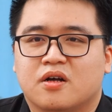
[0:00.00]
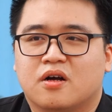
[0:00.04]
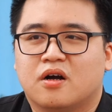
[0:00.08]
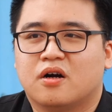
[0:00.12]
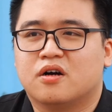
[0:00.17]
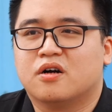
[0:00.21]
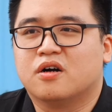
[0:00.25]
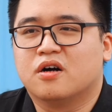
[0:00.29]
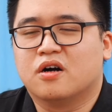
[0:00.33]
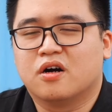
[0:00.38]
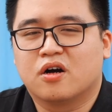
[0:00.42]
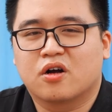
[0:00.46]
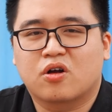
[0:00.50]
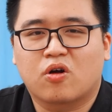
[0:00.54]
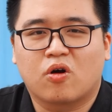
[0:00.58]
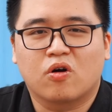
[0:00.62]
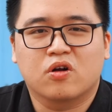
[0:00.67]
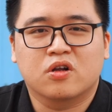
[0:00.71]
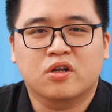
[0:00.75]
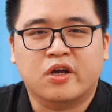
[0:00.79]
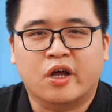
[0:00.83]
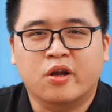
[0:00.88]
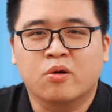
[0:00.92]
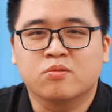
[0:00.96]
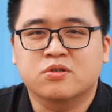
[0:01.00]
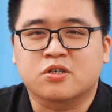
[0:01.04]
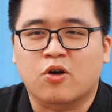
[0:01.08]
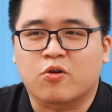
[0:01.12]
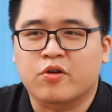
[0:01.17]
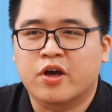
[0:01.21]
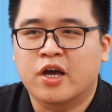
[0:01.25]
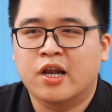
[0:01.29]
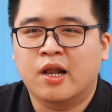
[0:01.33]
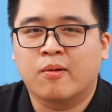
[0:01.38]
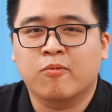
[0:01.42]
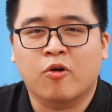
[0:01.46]
Ờ, con Canon sáu
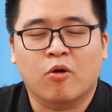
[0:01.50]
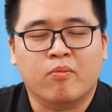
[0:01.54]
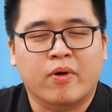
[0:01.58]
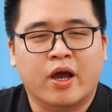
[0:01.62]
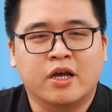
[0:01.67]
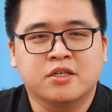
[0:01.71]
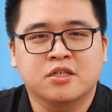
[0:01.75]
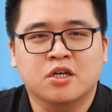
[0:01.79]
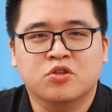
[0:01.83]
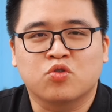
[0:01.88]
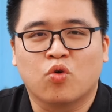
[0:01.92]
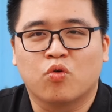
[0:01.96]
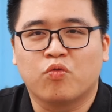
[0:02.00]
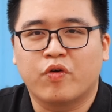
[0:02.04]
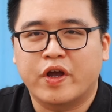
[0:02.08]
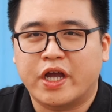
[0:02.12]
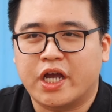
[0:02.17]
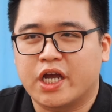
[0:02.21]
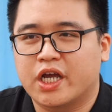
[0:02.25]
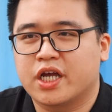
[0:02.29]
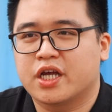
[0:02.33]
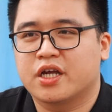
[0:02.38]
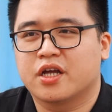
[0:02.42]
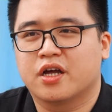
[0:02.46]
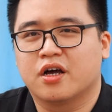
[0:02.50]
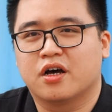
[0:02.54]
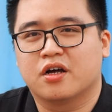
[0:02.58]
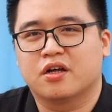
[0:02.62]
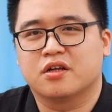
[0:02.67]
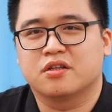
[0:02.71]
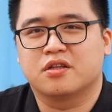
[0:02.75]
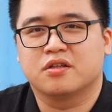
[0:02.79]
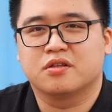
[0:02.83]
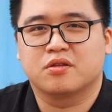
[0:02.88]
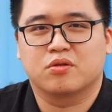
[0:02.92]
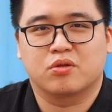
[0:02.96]
D là một con máy rất thú vị,
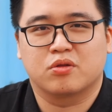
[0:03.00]
ờ,